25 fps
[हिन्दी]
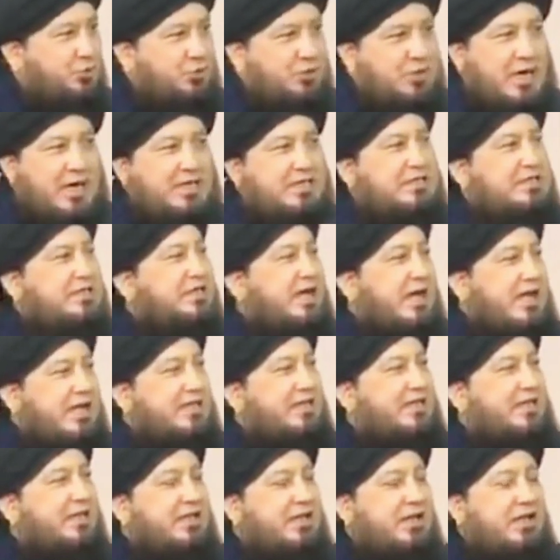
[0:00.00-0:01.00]
वो कागज
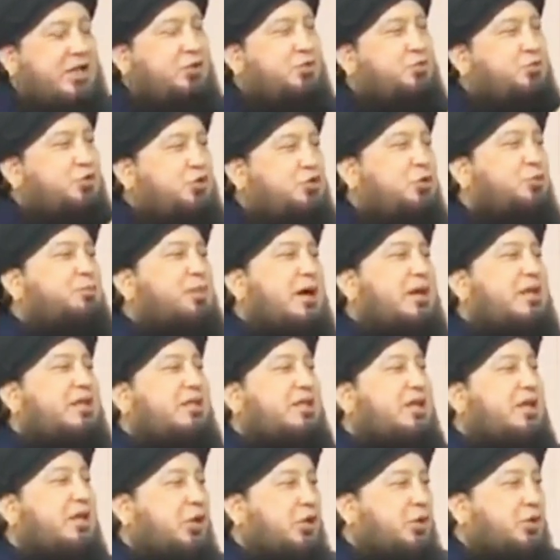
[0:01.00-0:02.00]
निकाल दें वो जो
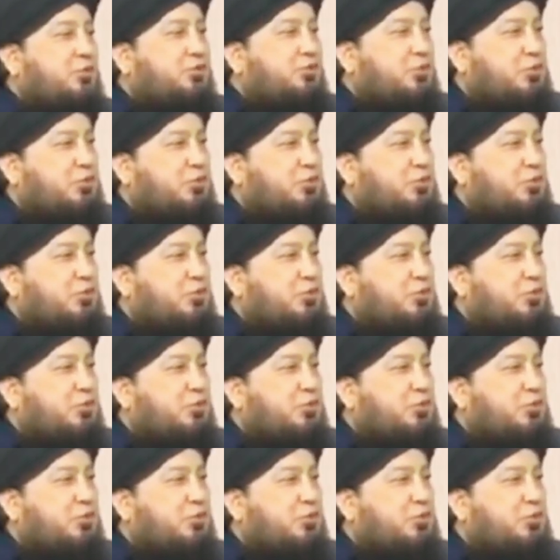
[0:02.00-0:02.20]
पानी है